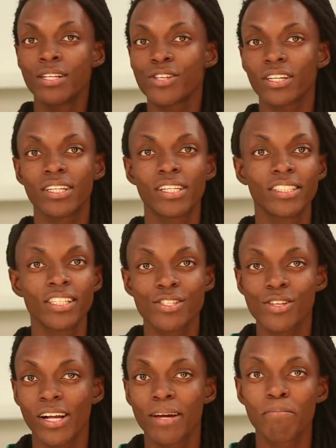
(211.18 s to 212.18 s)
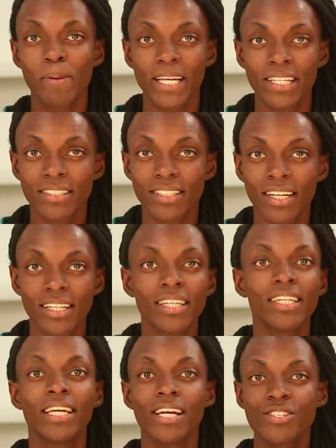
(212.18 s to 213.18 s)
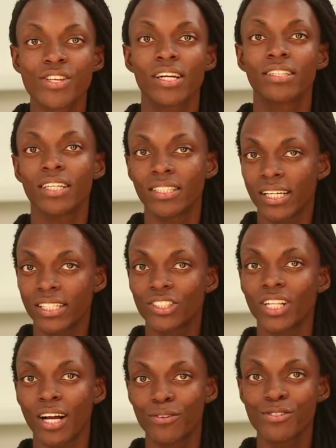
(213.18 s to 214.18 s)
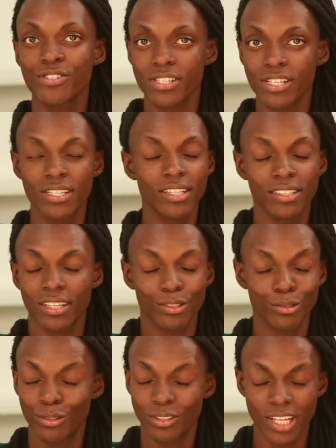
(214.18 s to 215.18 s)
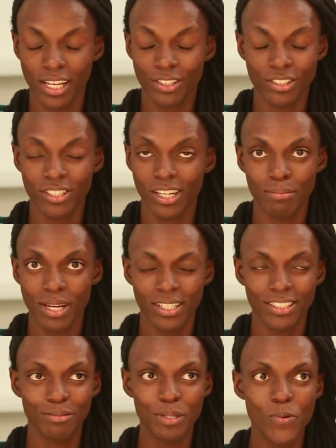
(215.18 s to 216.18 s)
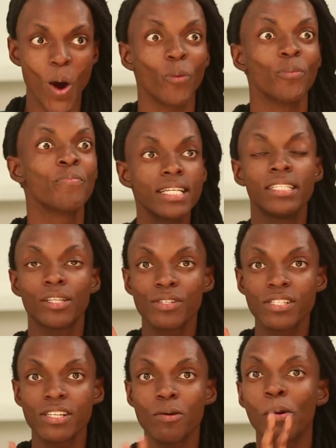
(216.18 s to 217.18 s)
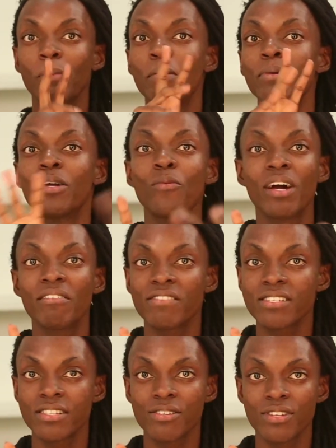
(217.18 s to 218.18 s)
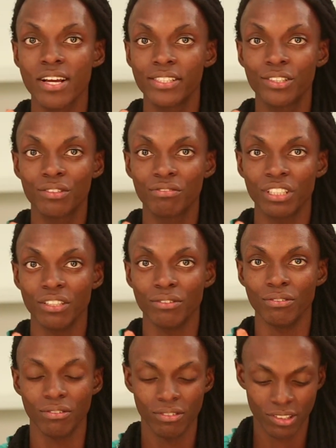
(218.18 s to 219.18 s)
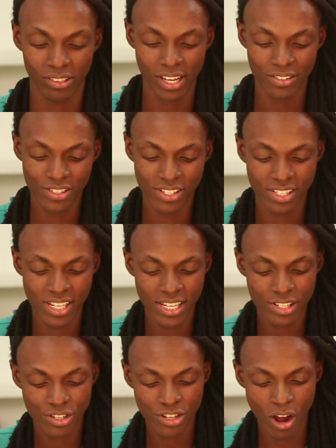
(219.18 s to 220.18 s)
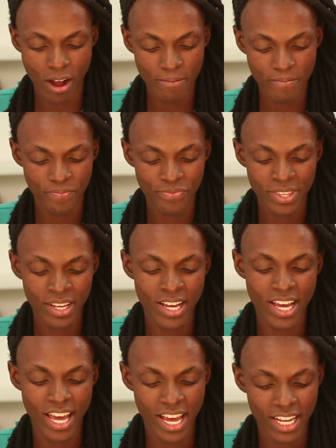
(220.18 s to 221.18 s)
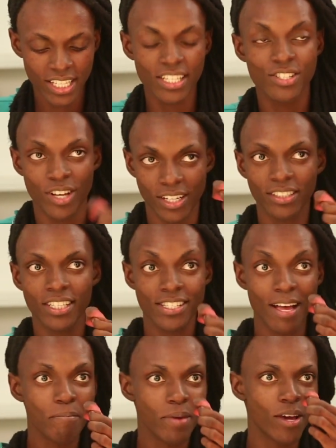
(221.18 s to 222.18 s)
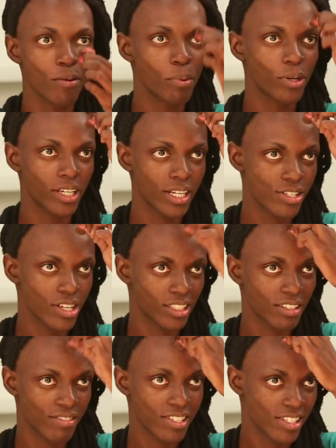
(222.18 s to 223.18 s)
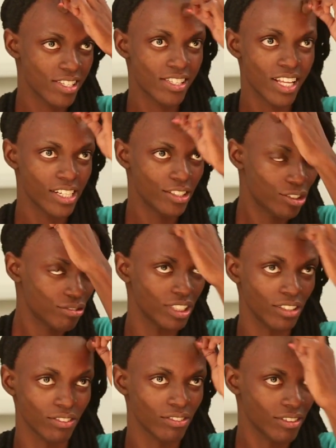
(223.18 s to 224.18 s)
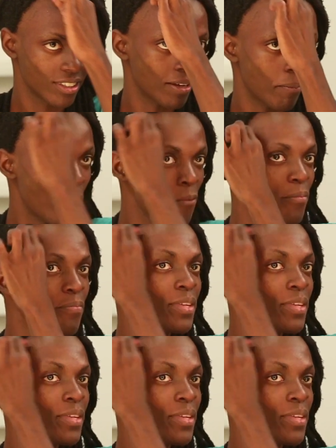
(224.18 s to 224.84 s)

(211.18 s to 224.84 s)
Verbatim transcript: Só que, querida, a senhora é preta e a senhora tem nariz largo sim, e tá tudo certo, a senhora é belíssima igual. Então, assim, o problema não é fazer o nariz fino. O que eu quero dizer é só é que a senhora tem que saber o porquê que a senhora tá fazendo esse nariz fino, tá bom?